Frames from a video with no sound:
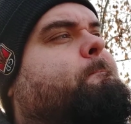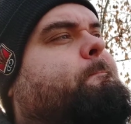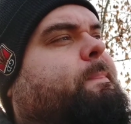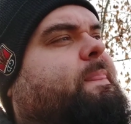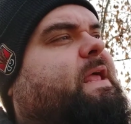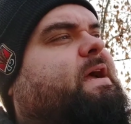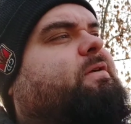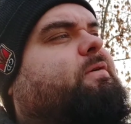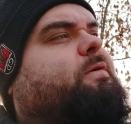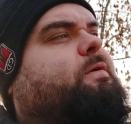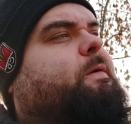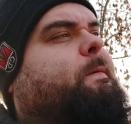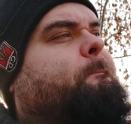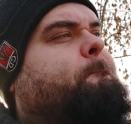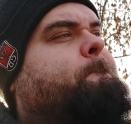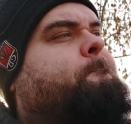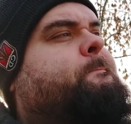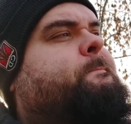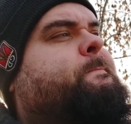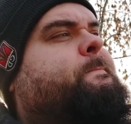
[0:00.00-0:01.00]
Na doch.
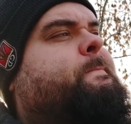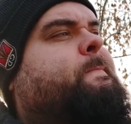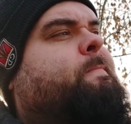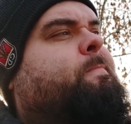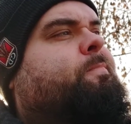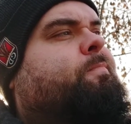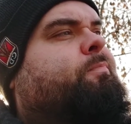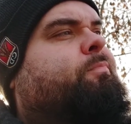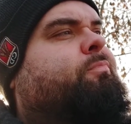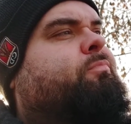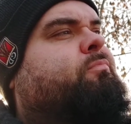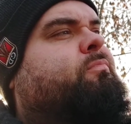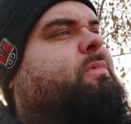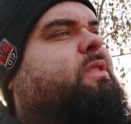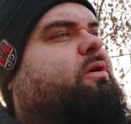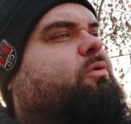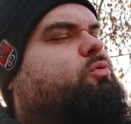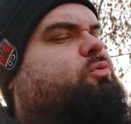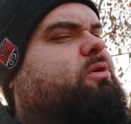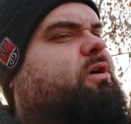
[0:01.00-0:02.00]

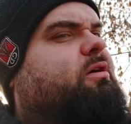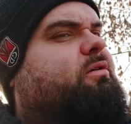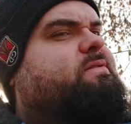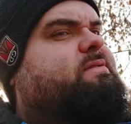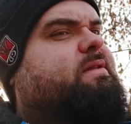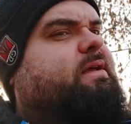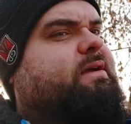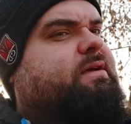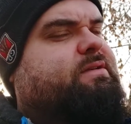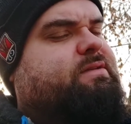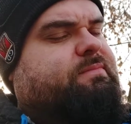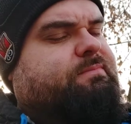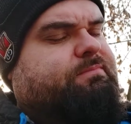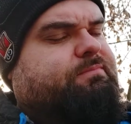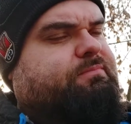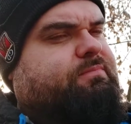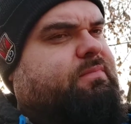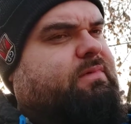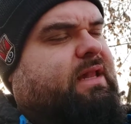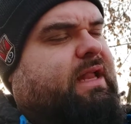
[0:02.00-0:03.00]
Gut ausgleicht.
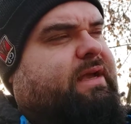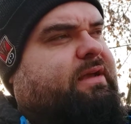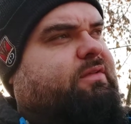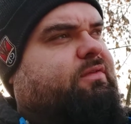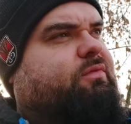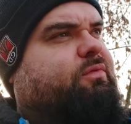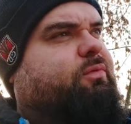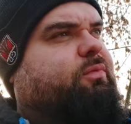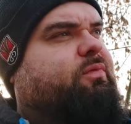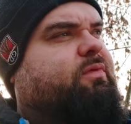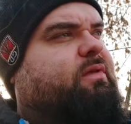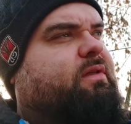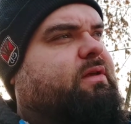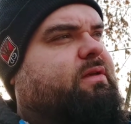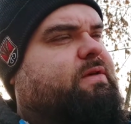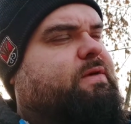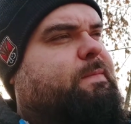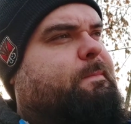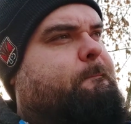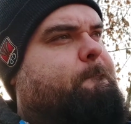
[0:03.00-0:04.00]
Leicht
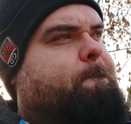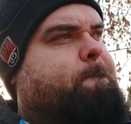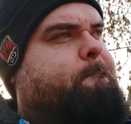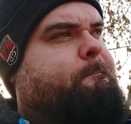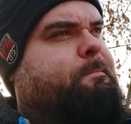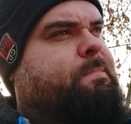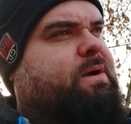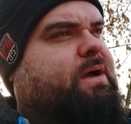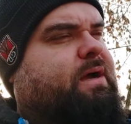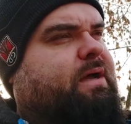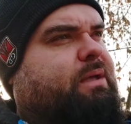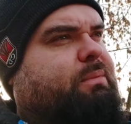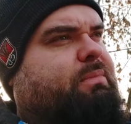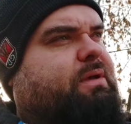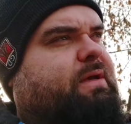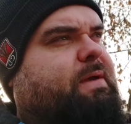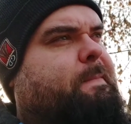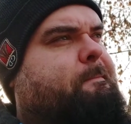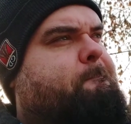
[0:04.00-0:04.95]
süßlich, cremig.